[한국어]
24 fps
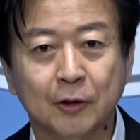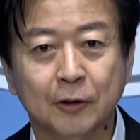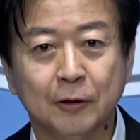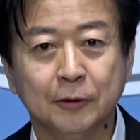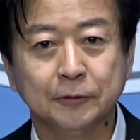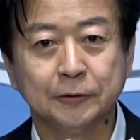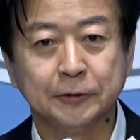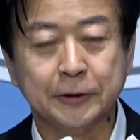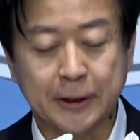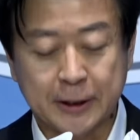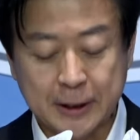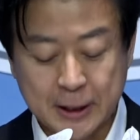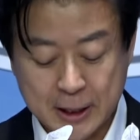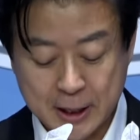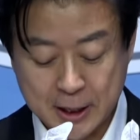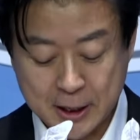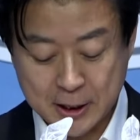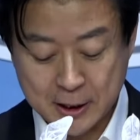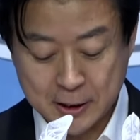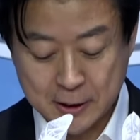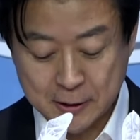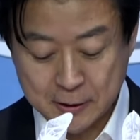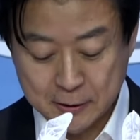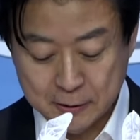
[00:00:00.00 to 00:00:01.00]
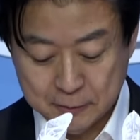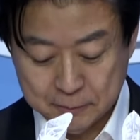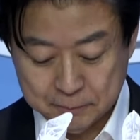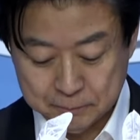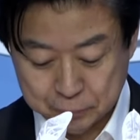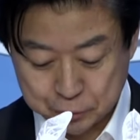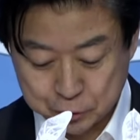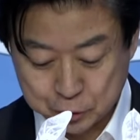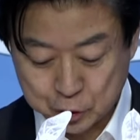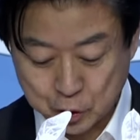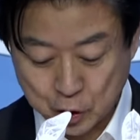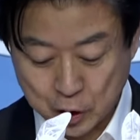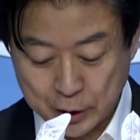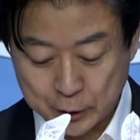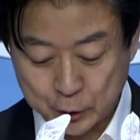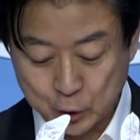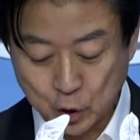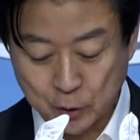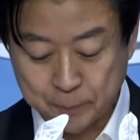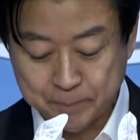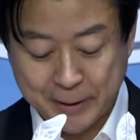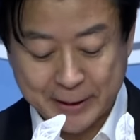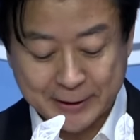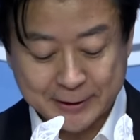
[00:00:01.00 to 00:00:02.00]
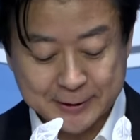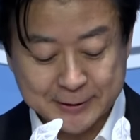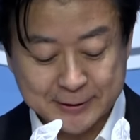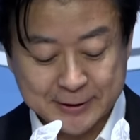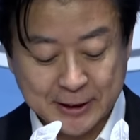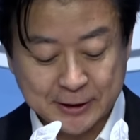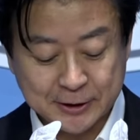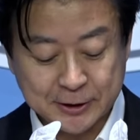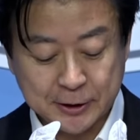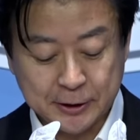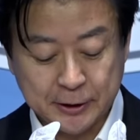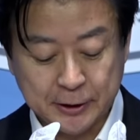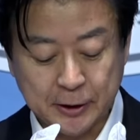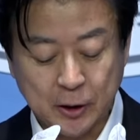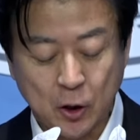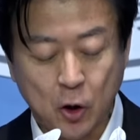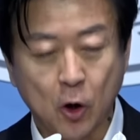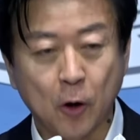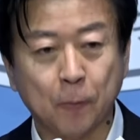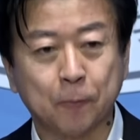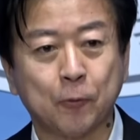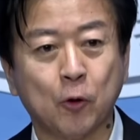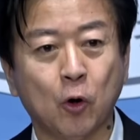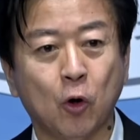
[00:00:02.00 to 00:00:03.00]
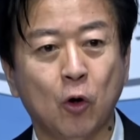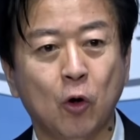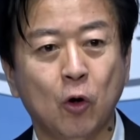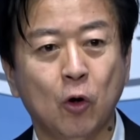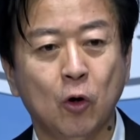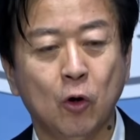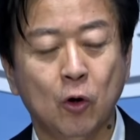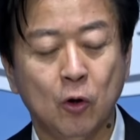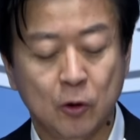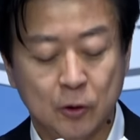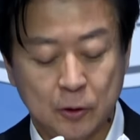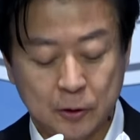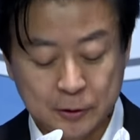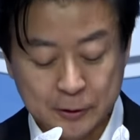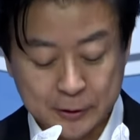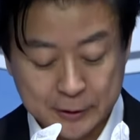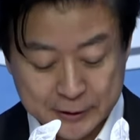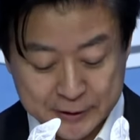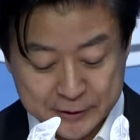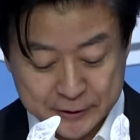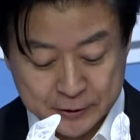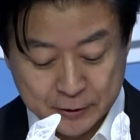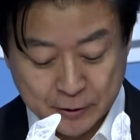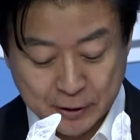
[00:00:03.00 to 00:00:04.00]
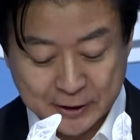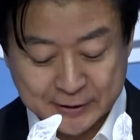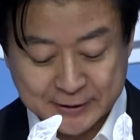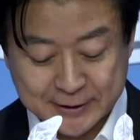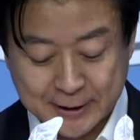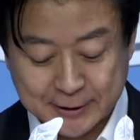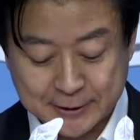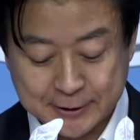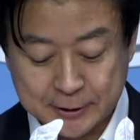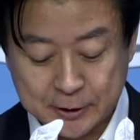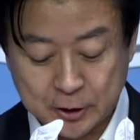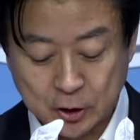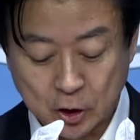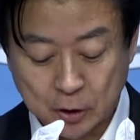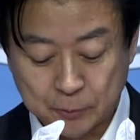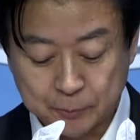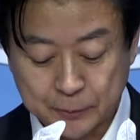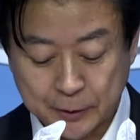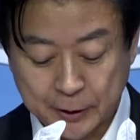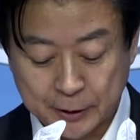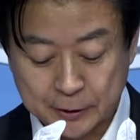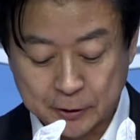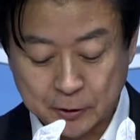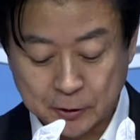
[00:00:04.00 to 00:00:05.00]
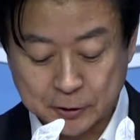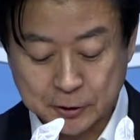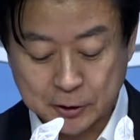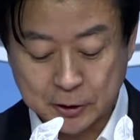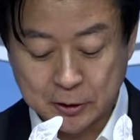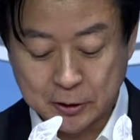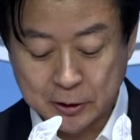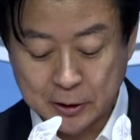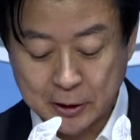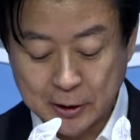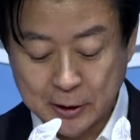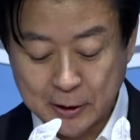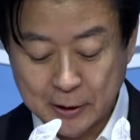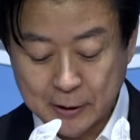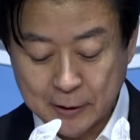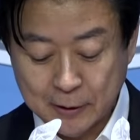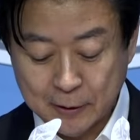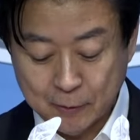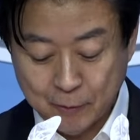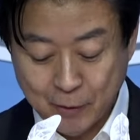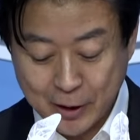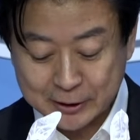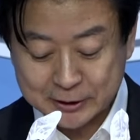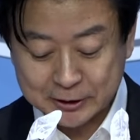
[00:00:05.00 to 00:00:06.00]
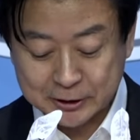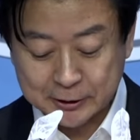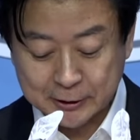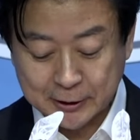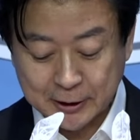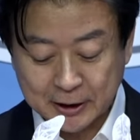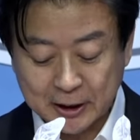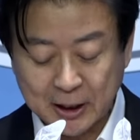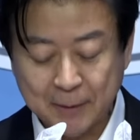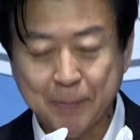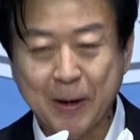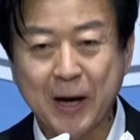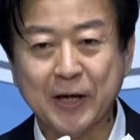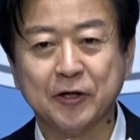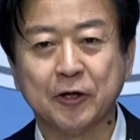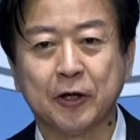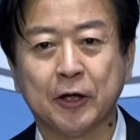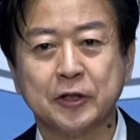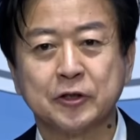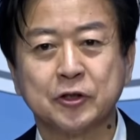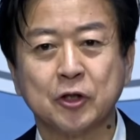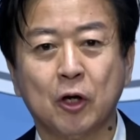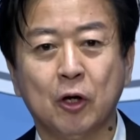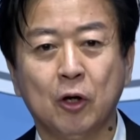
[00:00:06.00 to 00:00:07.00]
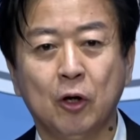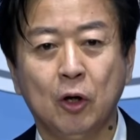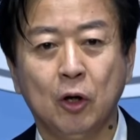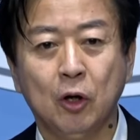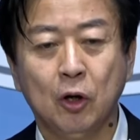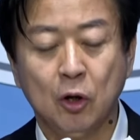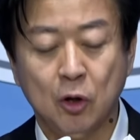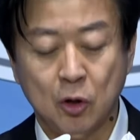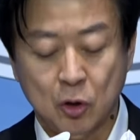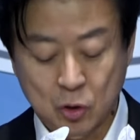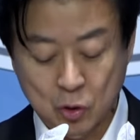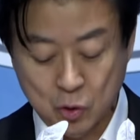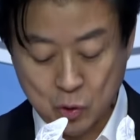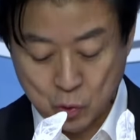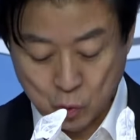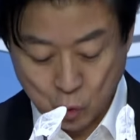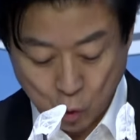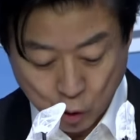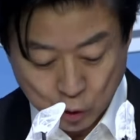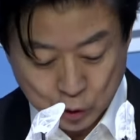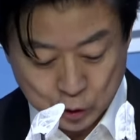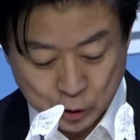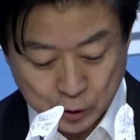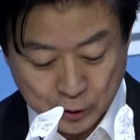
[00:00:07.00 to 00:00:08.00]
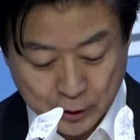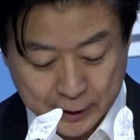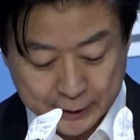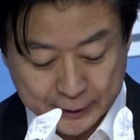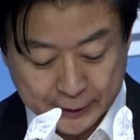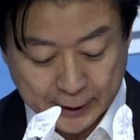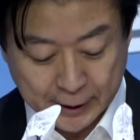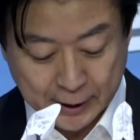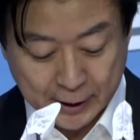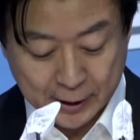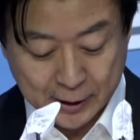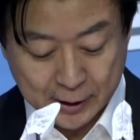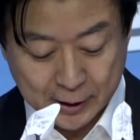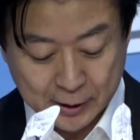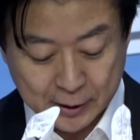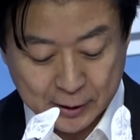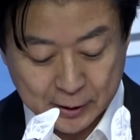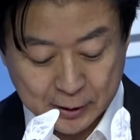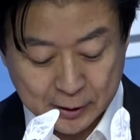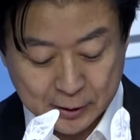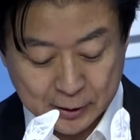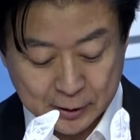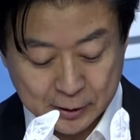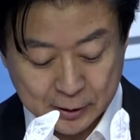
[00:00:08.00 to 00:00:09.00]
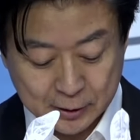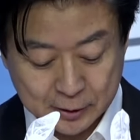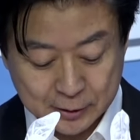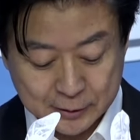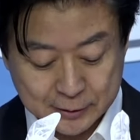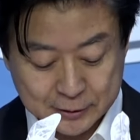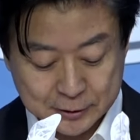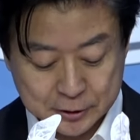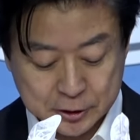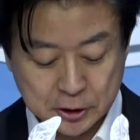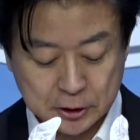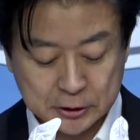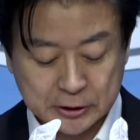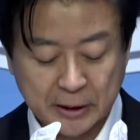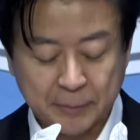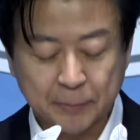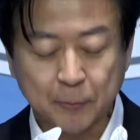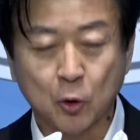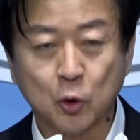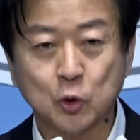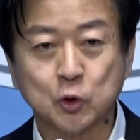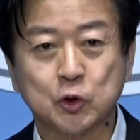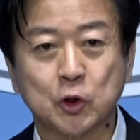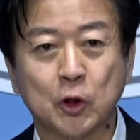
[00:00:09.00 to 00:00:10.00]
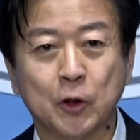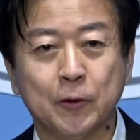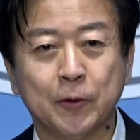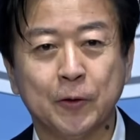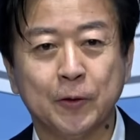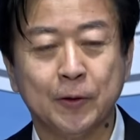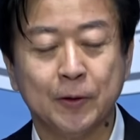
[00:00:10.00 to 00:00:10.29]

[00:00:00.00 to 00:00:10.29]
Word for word: 제가 부정한 듯 받은 사실이 없고 인정한 사실이 없다는 것을 확실하게 반영해서 공정하게 시스템 공천,